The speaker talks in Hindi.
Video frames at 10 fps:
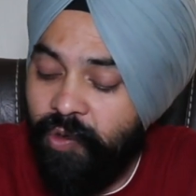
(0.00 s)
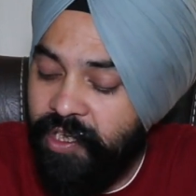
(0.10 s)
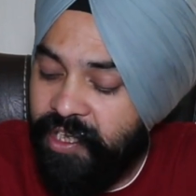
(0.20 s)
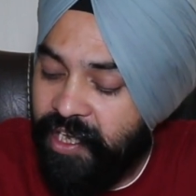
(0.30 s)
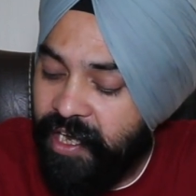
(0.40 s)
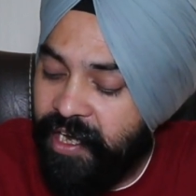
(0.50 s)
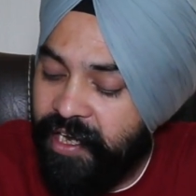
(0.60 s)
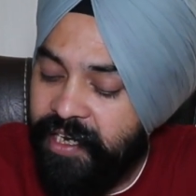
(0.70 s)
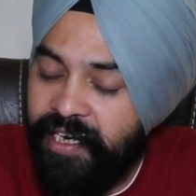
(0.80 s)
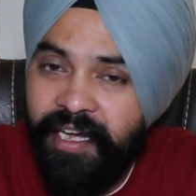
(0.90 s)
तो ये
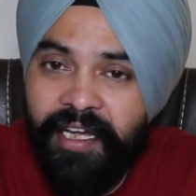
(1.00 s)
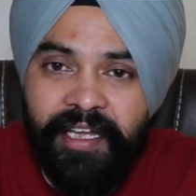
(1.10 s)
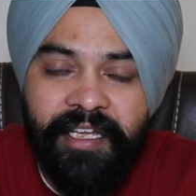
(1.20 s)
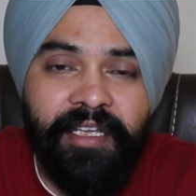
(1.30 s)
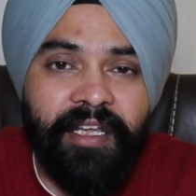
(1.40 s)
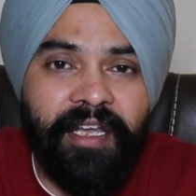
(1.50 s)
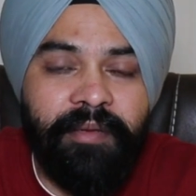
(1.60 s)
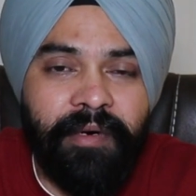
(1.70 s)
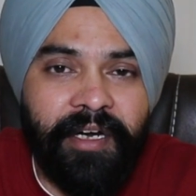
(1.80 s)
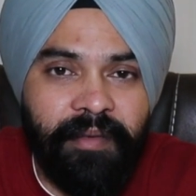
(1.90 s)
कहीं ना कहीं एक
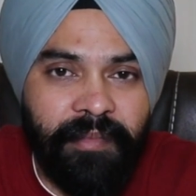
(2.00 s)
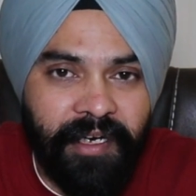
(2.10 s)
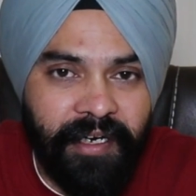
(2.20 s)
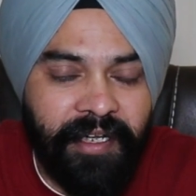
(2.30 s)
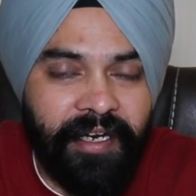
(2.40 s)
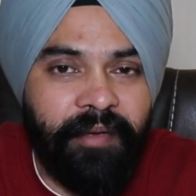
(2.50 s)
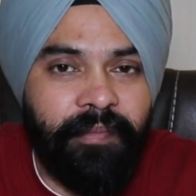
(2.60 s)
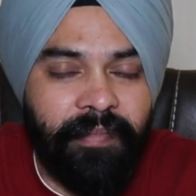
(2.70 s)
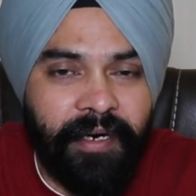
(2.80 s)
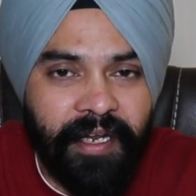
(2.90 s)
बड़ा ब्लंडर है
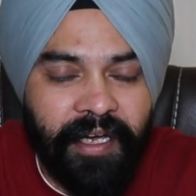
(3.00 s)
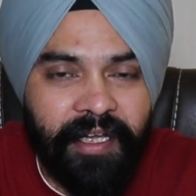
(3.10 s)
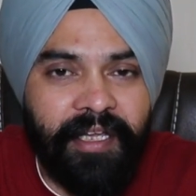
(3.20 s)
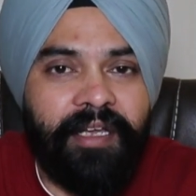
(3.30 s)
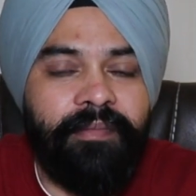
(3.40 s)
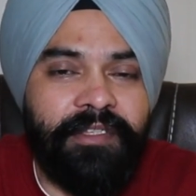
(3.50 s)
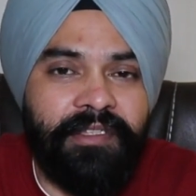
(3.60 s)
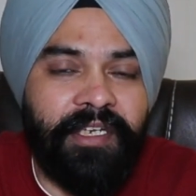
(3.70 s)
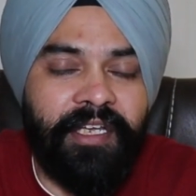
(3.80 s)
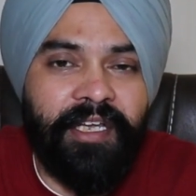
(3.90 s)
बड़ा एक
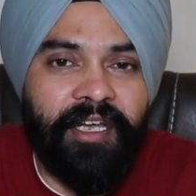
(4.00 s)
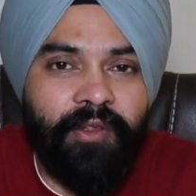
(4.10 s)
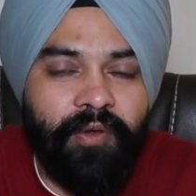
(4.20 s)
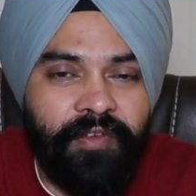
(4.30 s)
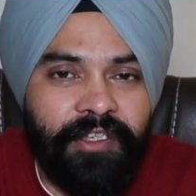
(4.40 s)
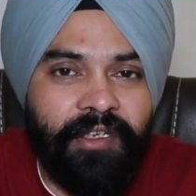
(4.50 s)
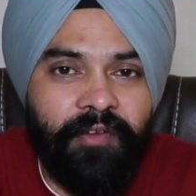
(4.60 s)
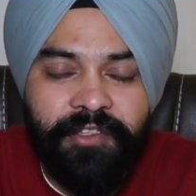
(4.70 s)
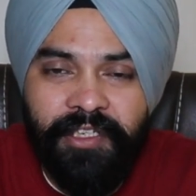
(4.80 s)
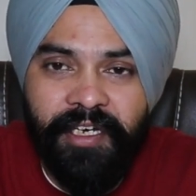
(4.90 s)
मिस्टेक है जो वीज़ा
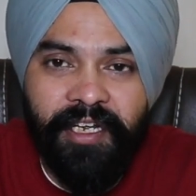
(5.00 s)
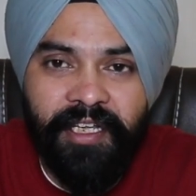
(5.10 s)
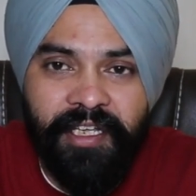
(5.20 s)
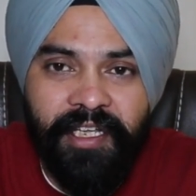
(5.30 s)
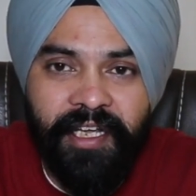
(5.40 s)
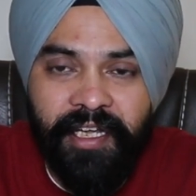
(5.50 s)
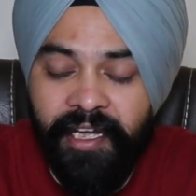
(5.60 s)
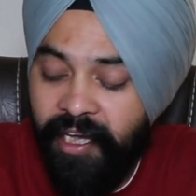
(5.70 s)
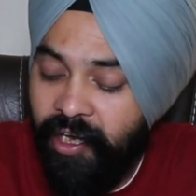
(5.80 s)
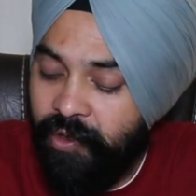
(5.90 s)
ऑफिसर ने की है
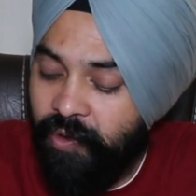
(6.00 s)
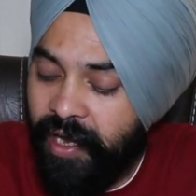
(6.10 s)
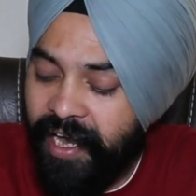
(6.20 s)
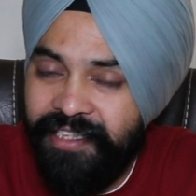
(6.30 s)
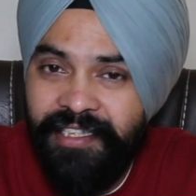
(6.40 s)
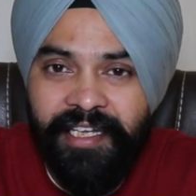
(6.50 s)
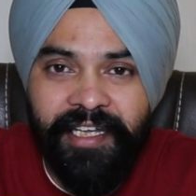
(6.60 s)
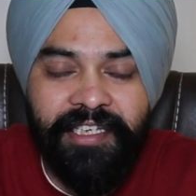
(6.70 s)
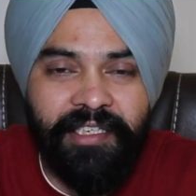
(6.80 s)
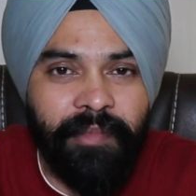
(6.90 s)
तो ऐसे
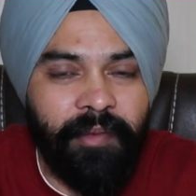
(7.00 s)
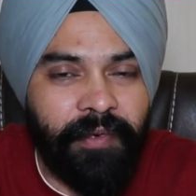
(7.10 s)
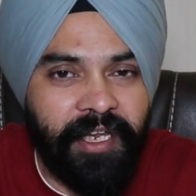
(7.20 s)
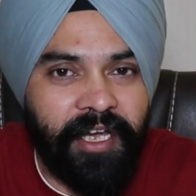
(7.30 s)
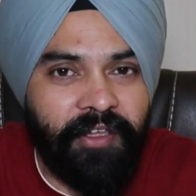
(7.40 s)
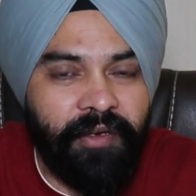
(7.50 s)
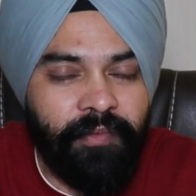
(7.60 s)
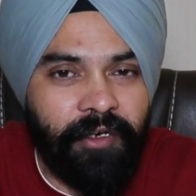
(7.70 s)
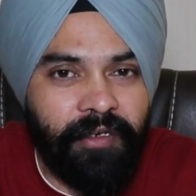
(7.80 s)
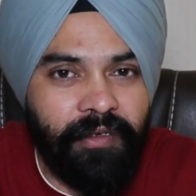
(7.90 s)
केस में प्री एक्शन
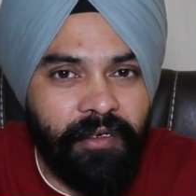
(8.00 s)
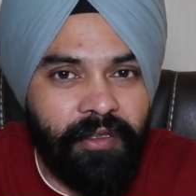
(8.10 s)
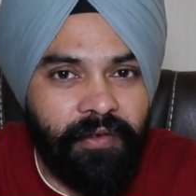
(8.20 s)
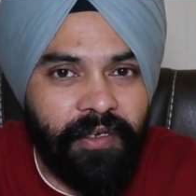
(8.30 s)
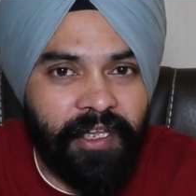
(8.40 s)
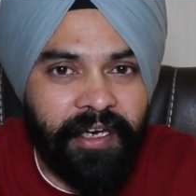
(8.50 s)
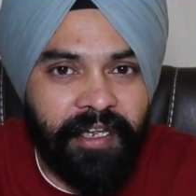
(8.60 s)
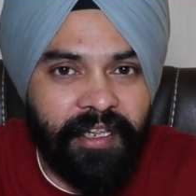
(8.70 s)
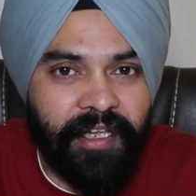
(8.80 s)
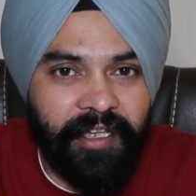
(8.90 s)
प्रोटोकॉल ज़रूर जाना
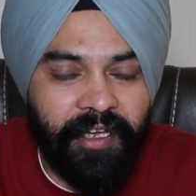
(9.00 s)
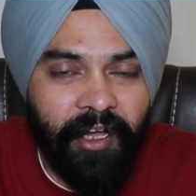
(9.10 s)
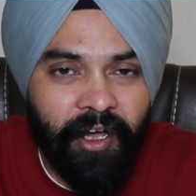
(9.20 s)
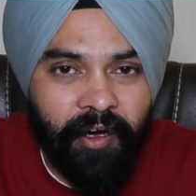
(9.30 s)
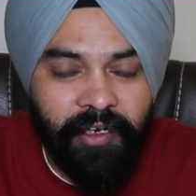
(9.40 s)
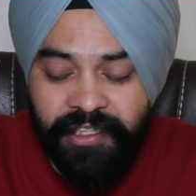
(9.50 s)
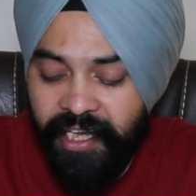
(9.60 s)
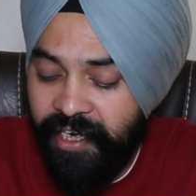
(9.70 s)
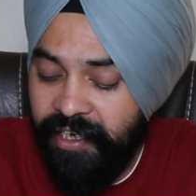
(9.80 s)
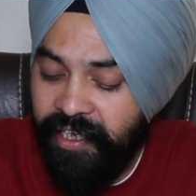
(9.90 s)
चाहिए और
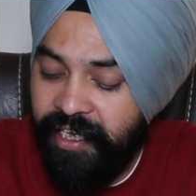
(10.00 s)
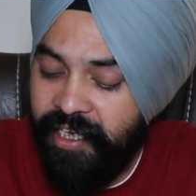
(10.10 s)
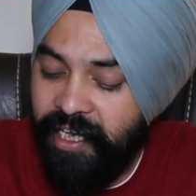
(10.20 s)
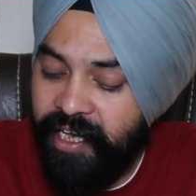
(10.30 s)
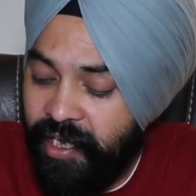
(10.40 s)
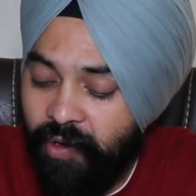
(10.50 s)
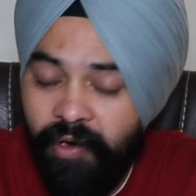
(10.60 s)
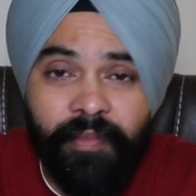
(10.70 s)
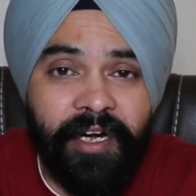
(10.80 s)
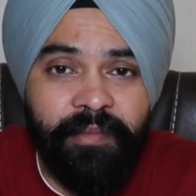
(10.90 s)
सेकंड देखिए एक और
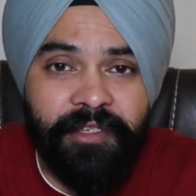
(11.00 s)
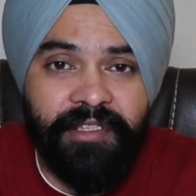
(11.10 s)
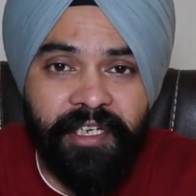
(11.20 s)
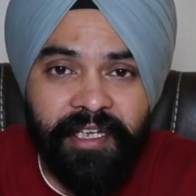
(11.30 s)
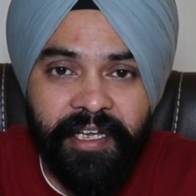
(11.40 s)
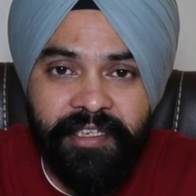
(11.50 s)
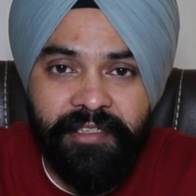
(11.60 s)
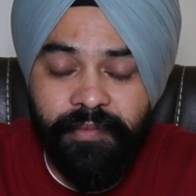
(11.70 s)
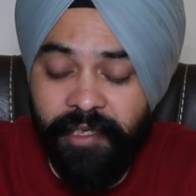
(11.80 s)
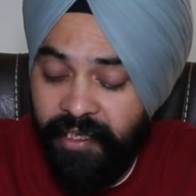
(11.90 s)
बड़ी मिस्टेक है
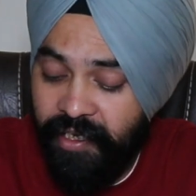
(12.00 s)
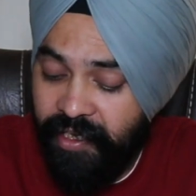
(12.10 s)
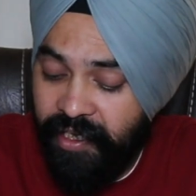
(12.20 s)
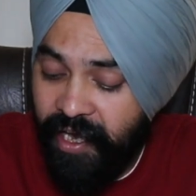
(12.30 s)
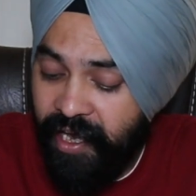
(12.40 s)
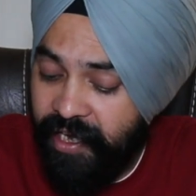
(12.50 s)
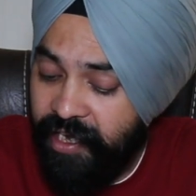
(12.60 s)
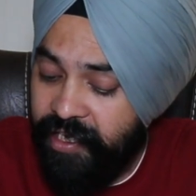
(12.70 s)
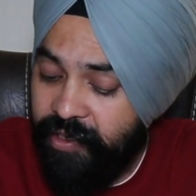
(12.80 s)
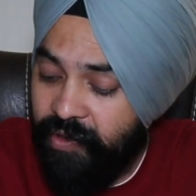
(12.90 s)
इसमें क्या है कि
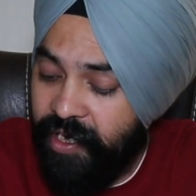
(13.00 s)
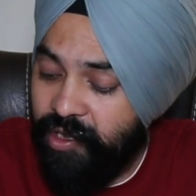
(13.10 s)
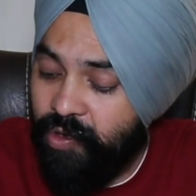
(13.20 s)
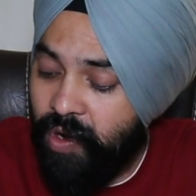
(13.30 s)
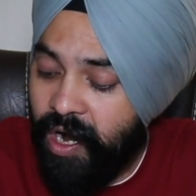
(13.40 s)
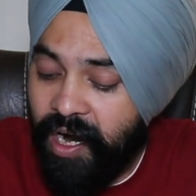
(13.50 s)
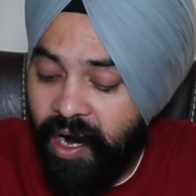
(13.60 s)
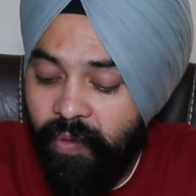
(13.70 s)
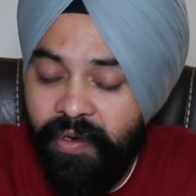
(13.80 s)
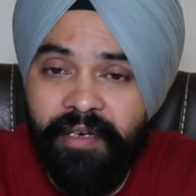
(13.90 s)
इन्होंने जो
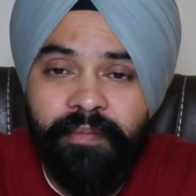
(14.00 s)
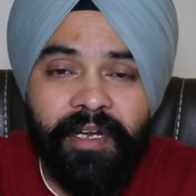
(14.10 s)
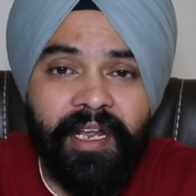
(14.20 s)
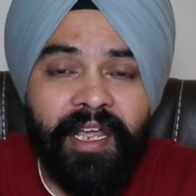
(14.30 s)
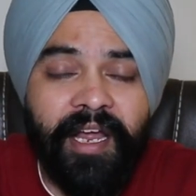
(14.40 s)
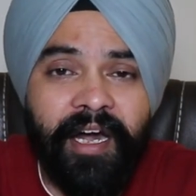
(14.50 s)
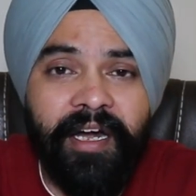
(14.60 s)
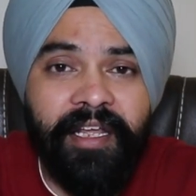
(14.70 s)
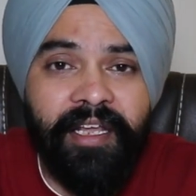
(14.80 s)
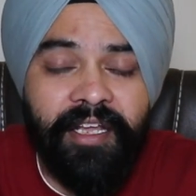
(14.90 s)
अकाउंट नंबर के
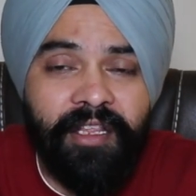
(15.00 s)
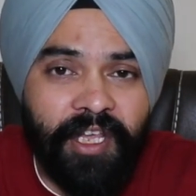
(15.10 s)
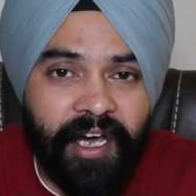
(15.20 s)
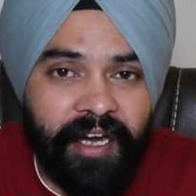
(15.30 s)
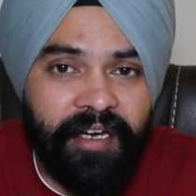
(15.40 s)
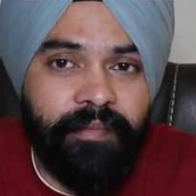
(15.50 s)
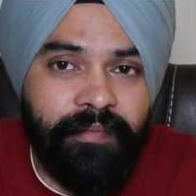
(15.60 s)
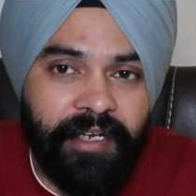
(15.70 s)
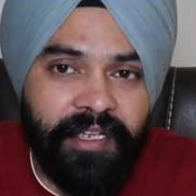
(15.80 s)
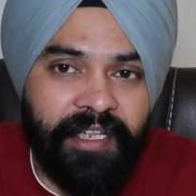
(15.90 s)
एंडिंग के चार
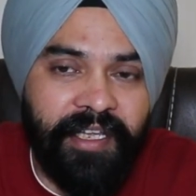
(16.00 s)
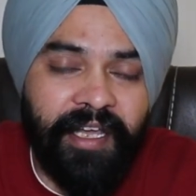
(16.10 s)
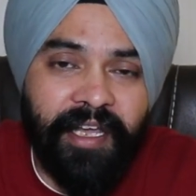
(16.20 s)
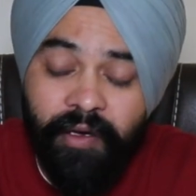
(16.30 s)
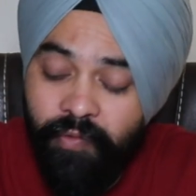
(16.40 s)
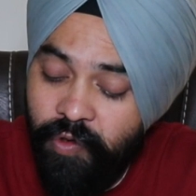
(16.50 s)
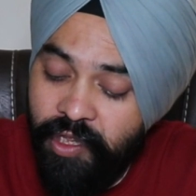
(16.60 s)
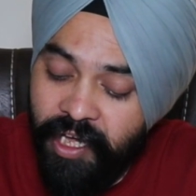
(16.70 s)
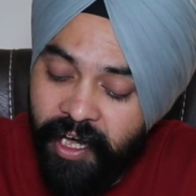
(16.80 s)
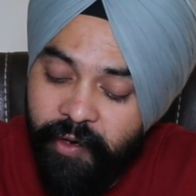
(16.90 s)
नंबर दिए हैं वो
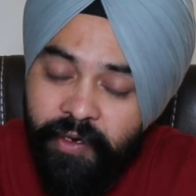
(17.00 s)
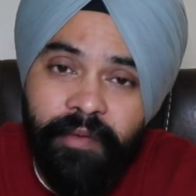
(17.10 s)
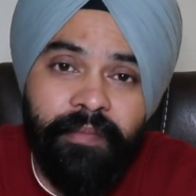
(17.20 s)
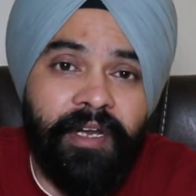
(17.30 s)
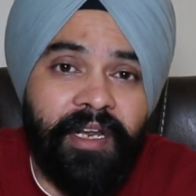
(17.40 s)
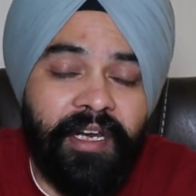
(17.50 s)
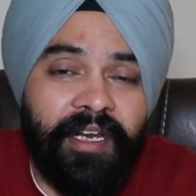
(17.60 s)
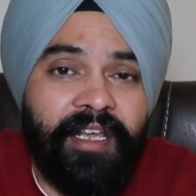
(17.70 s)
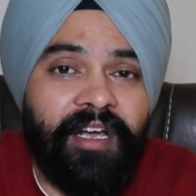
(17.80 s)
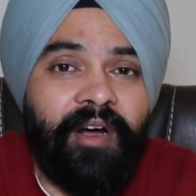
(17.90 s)
चारों नंबर
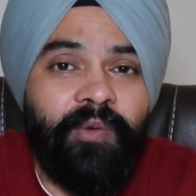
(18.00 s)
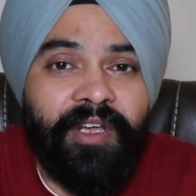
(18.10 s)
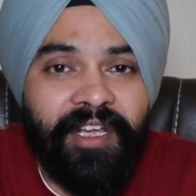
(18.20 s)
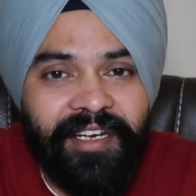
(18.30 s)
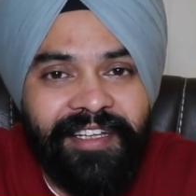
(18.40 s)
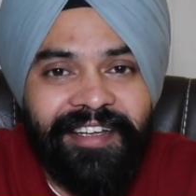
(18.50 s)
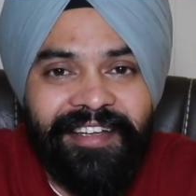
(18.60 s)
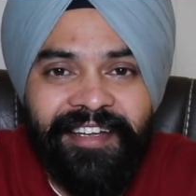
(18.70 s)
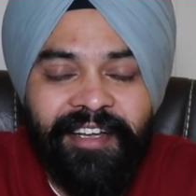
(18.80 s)
इनके अकाउंट के नहीं है